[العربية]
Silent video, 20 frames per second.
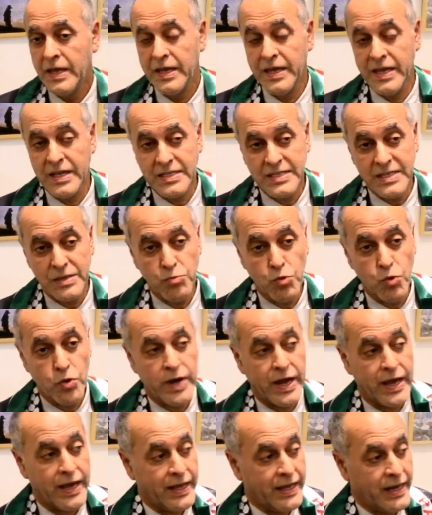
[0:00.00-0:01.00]

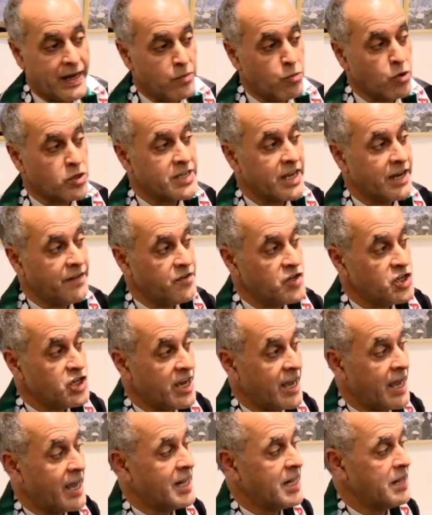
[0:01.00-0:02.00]
ينتمون إلى مختلف
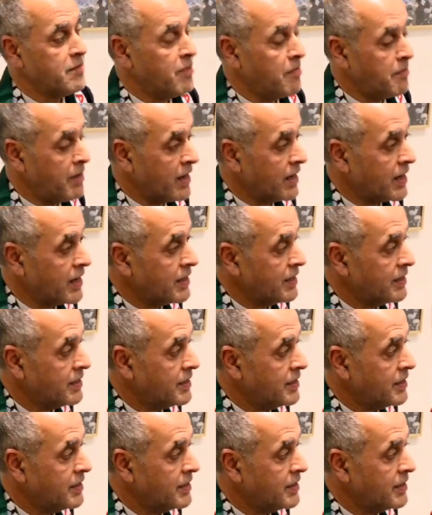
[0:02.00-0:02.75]
جهات المملكة